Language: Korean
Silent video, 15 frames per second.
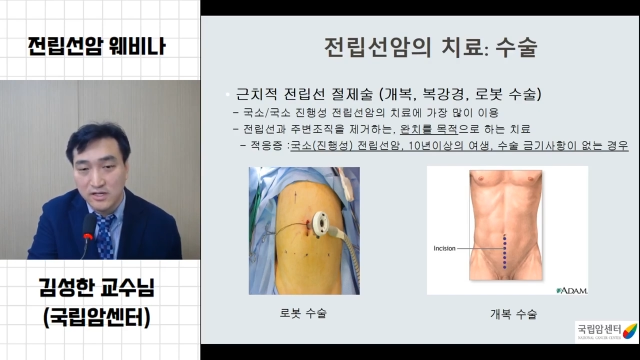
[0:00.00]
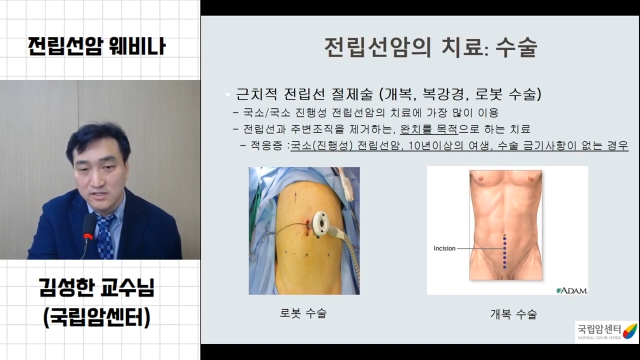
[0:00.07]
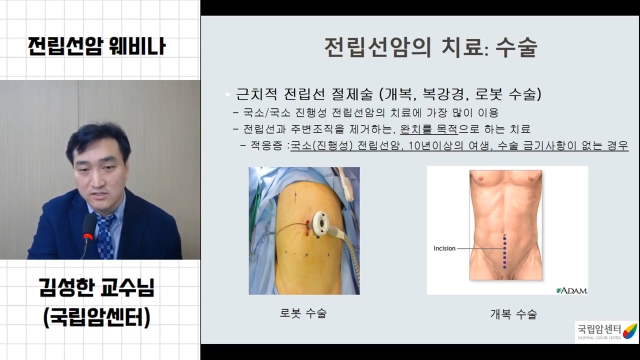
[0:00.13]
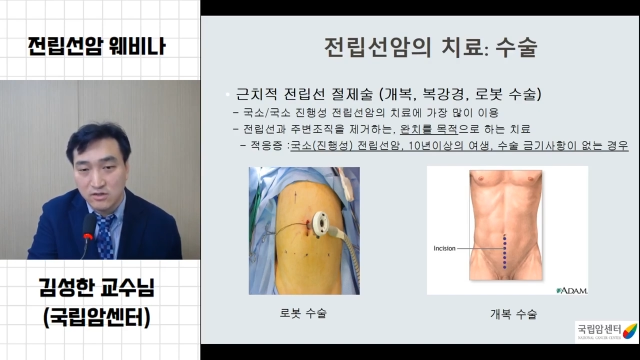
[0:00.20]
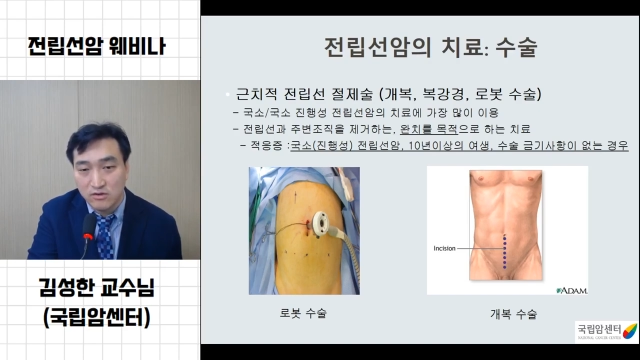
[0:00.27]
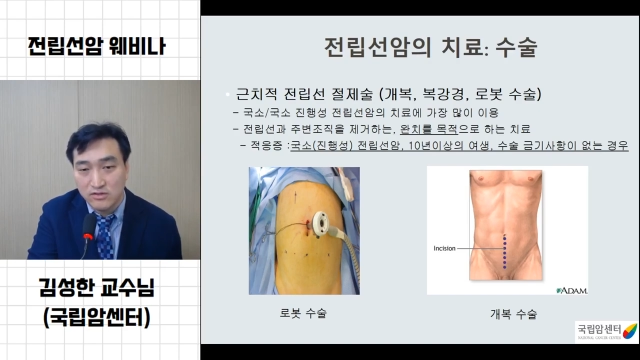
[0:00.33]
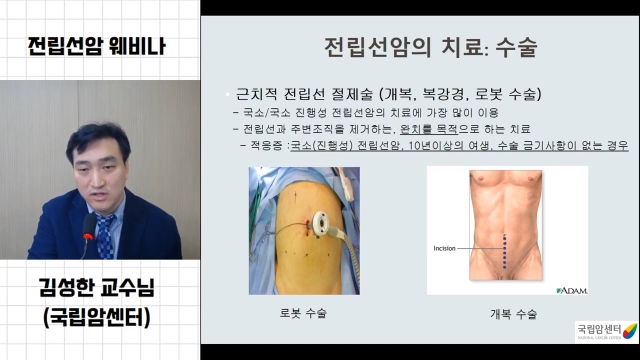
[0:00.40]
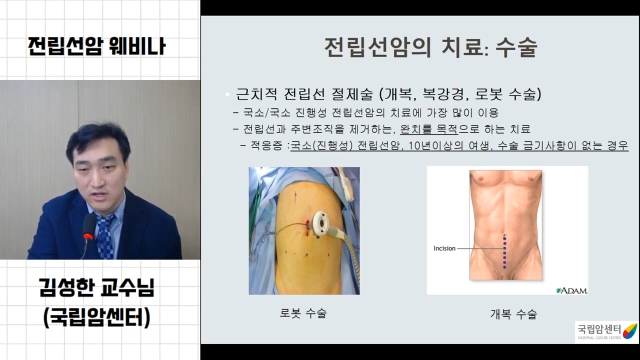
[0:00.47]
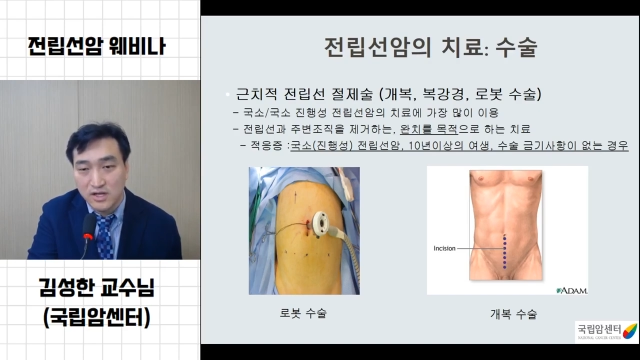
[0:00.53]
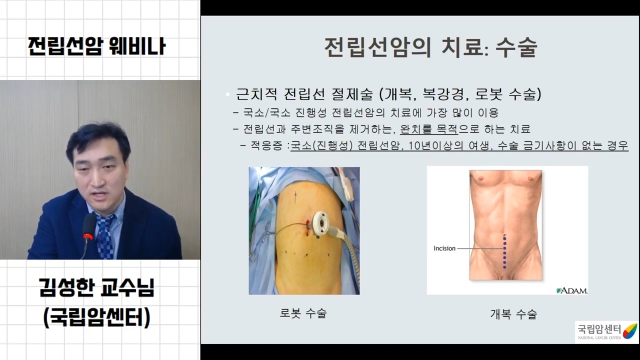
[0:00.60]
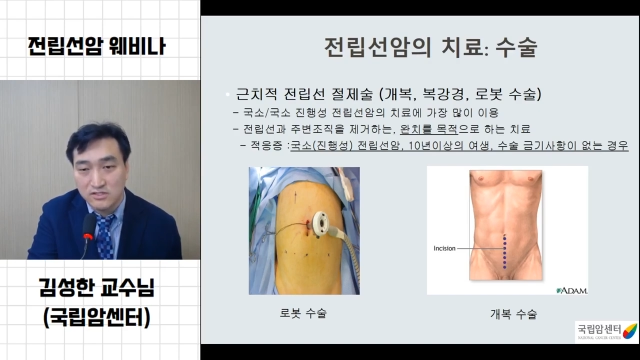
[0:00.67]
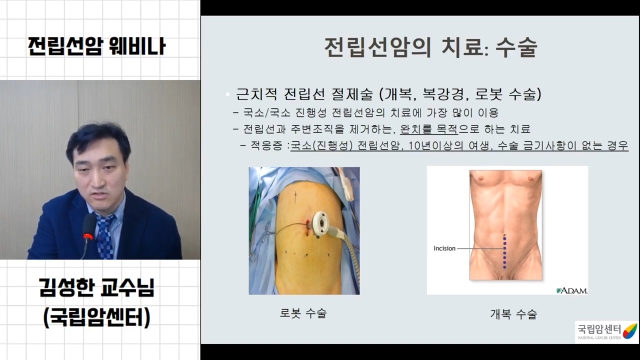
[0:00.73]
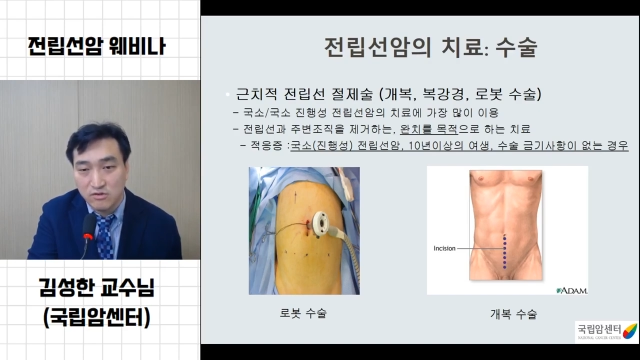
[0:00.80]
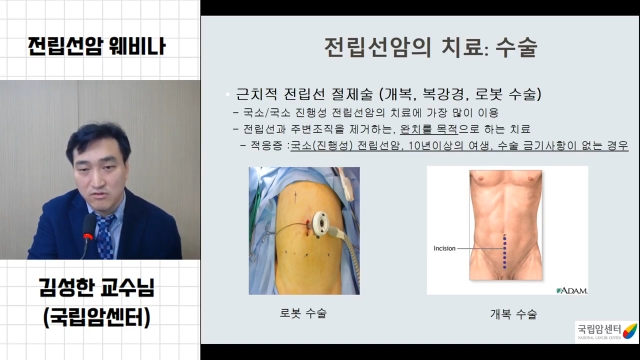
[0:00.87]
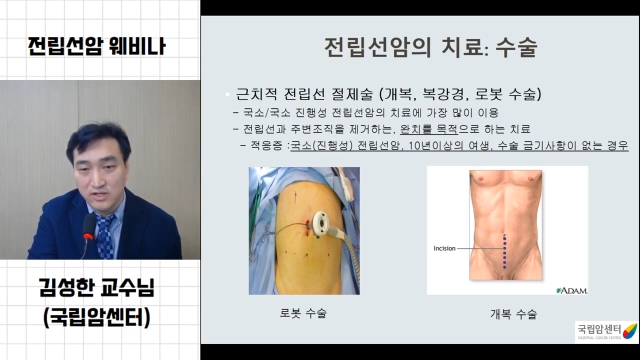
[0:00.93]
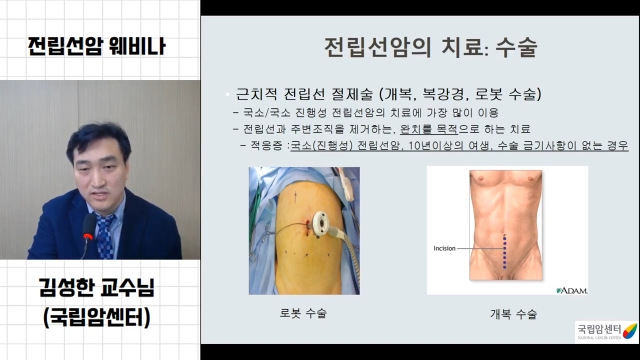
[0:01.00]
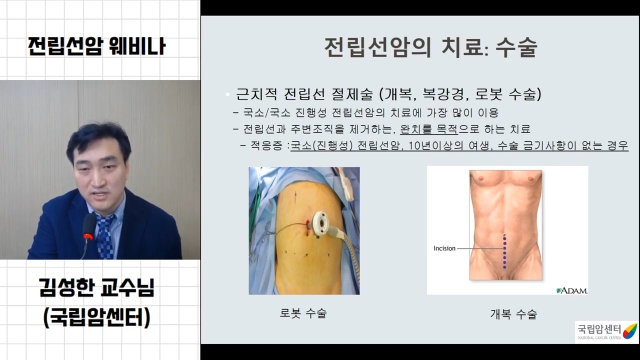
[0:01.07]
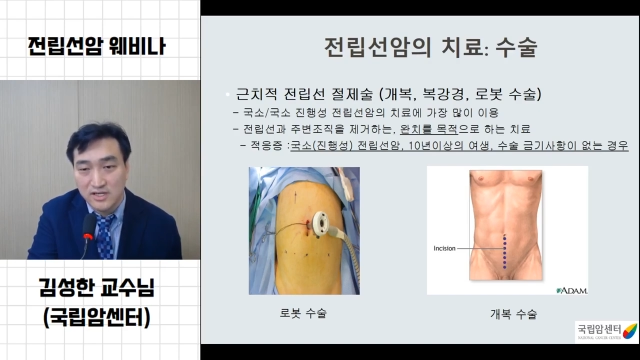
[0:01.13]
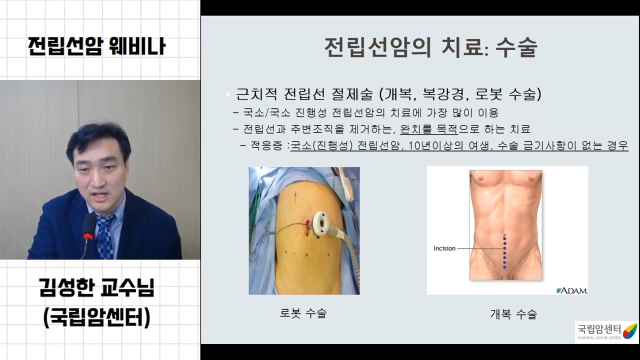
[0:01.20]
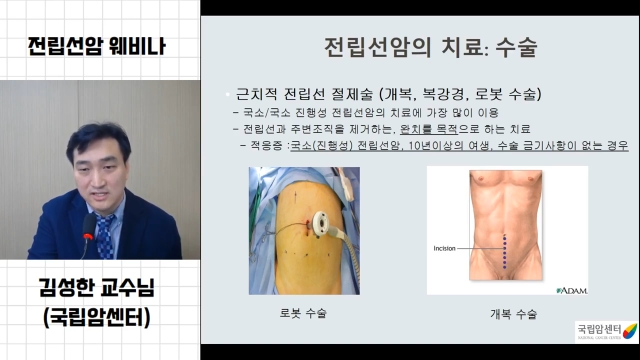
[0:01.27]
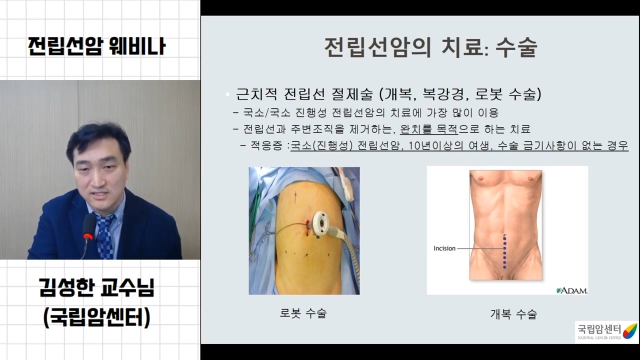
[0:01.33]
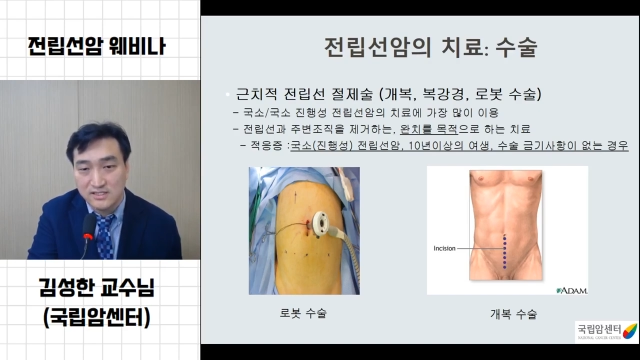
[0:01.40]
정낭과 정관을
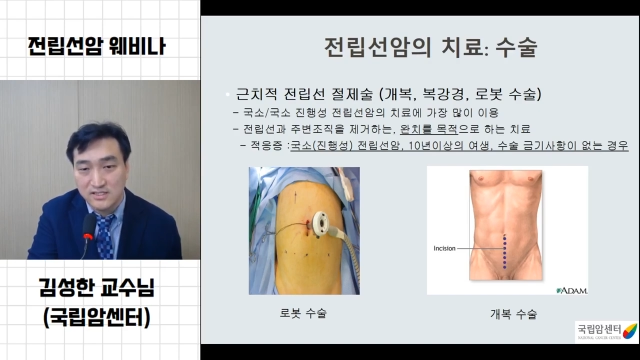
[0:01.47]
같이